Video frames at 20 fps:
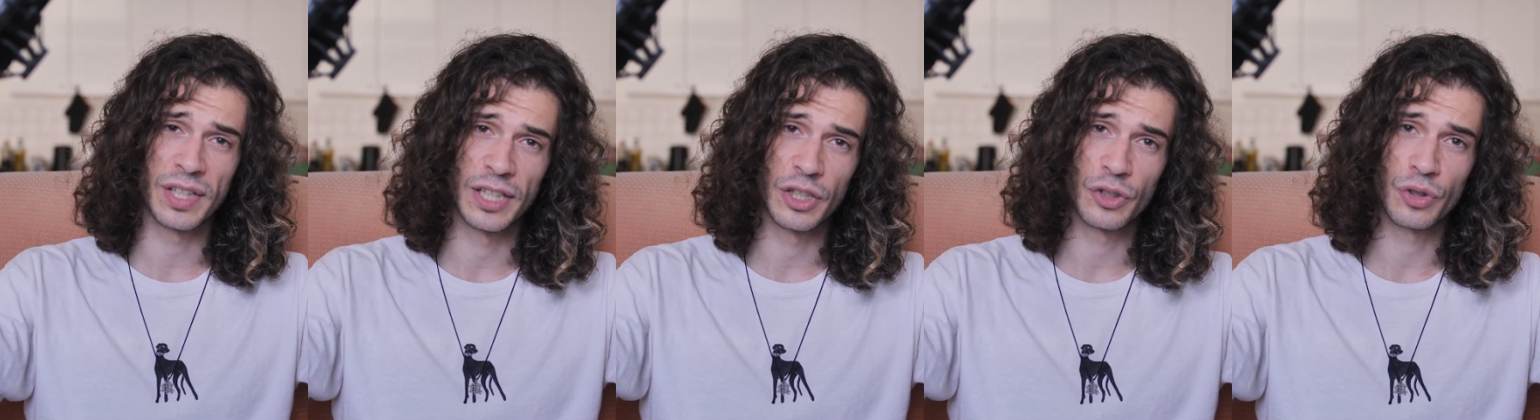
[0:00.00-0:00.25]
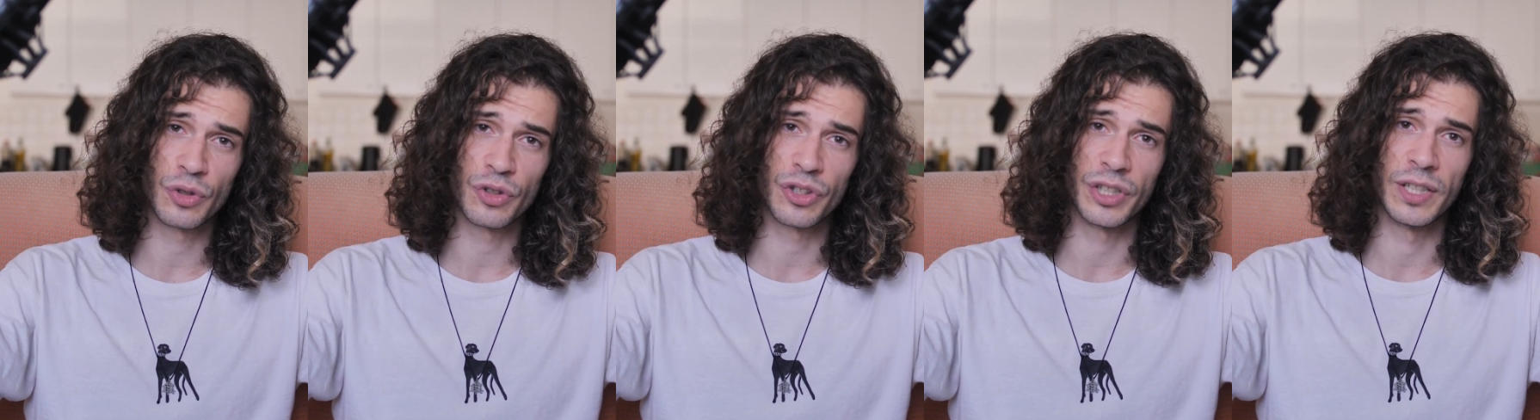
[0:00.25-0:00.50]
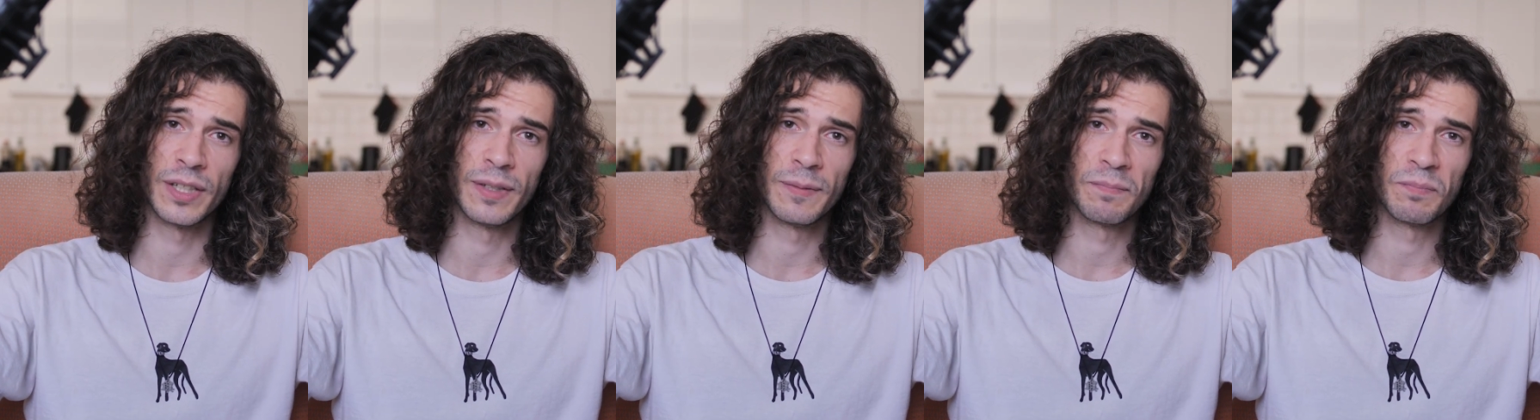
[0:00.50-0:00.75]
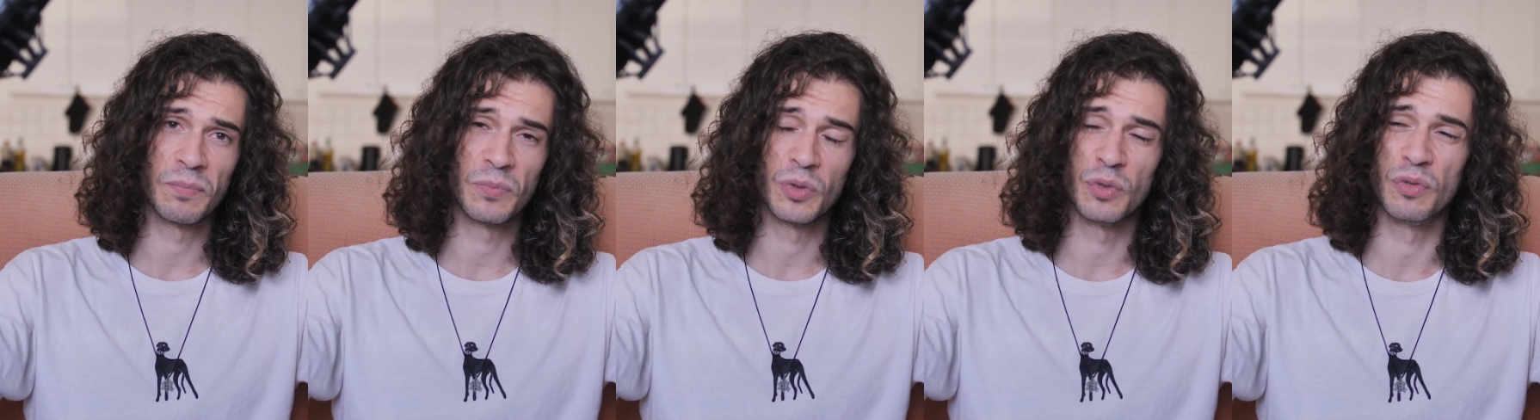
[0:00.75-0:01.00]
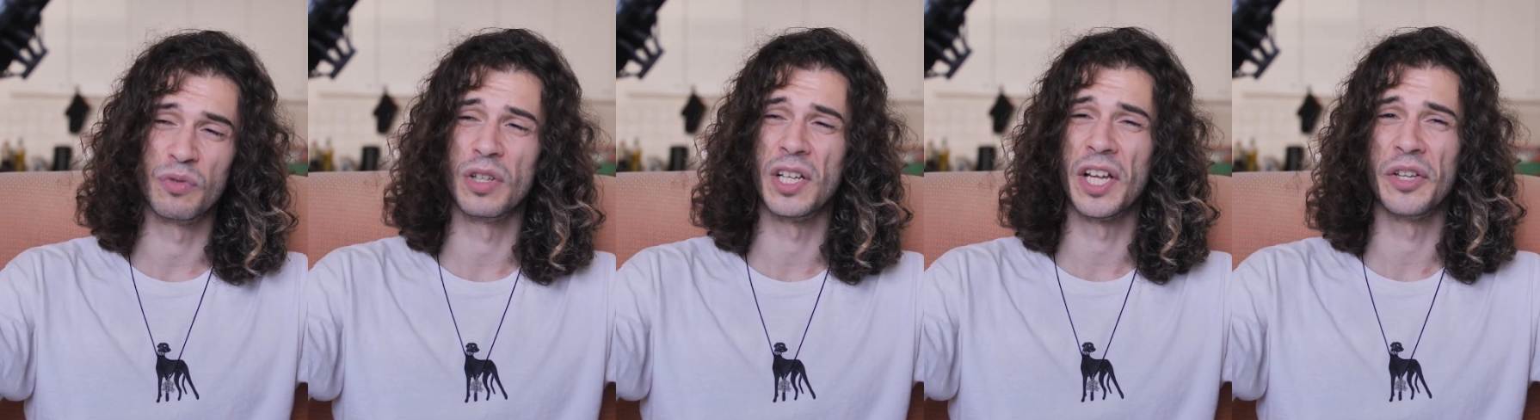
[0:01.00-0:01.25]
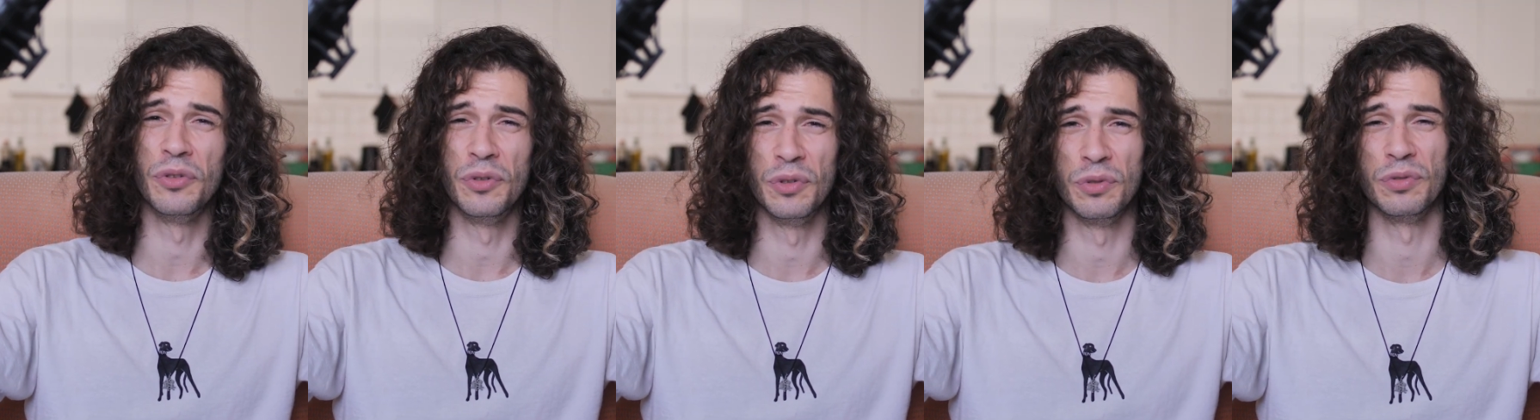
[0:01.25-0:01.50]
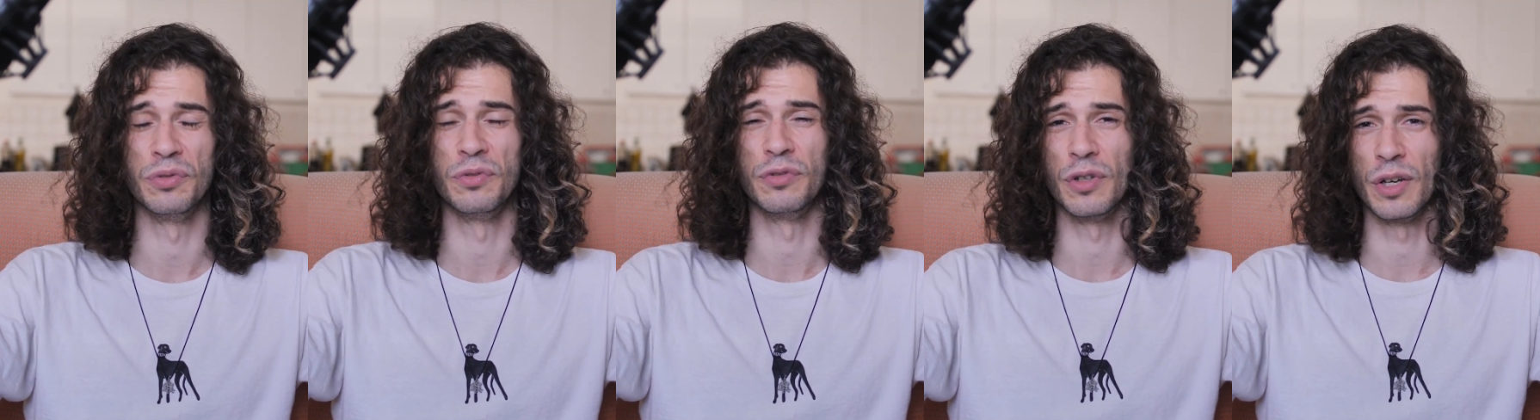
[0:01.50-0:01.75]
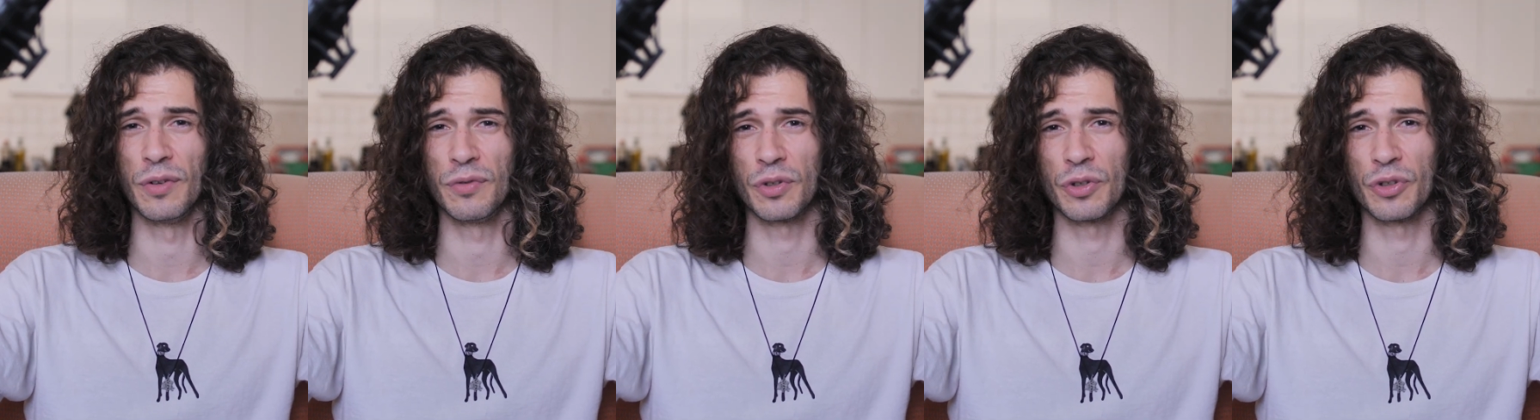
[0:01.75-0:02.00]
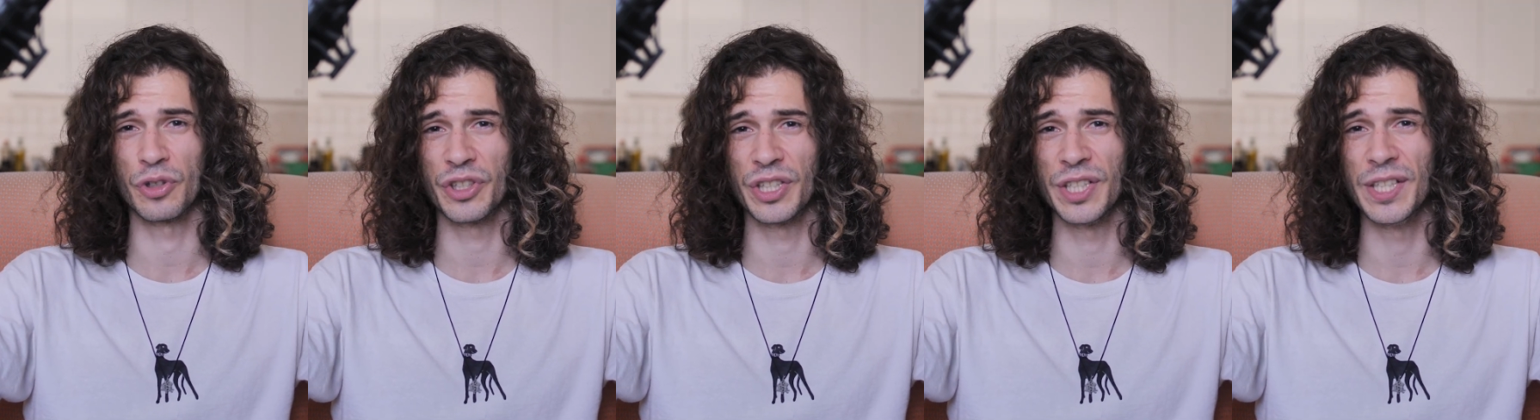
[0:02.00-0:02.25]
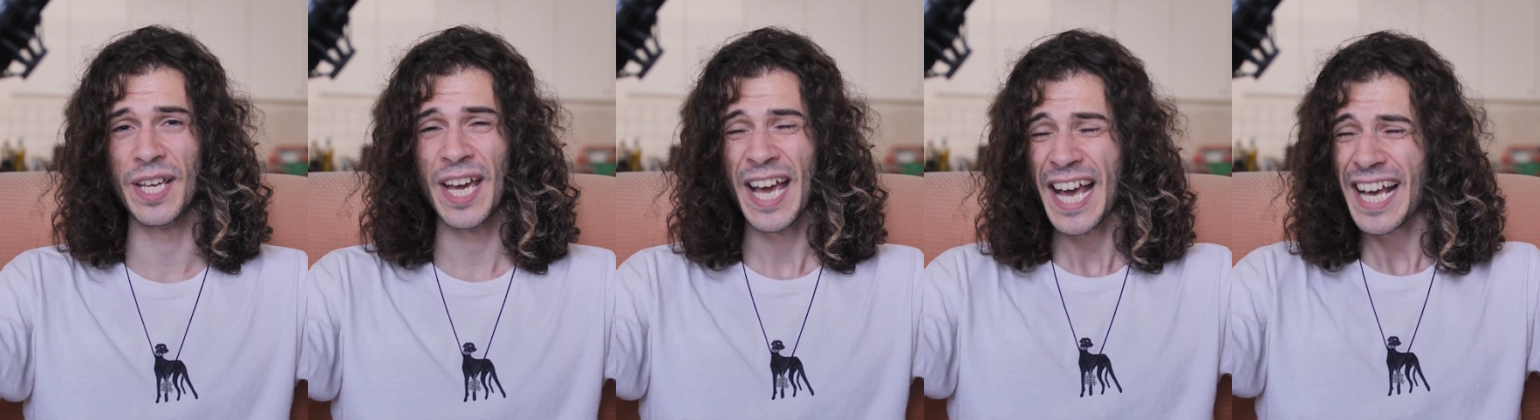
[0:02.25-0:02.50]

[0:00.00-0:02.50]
allait changer. Nous voilà de nouveau affranchis.